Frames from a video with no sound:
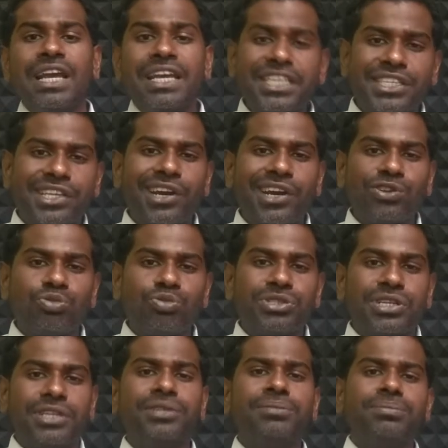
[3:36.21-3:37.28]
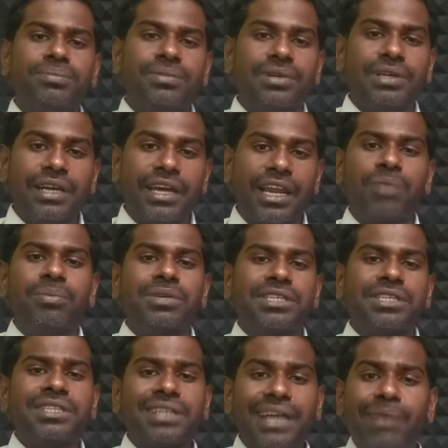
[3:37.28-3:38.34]
ఈ స్క్రీన్లో చూపించినట్టు ఎరర్
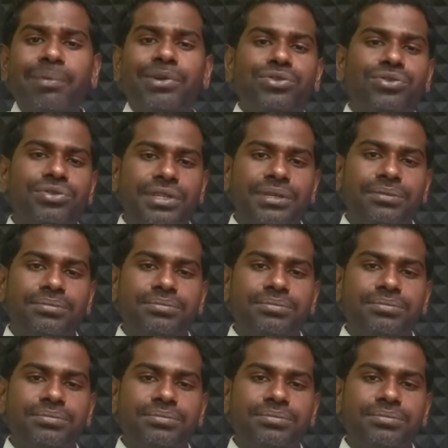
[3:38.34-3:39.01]
మెసేజ్ కనబడుతుంది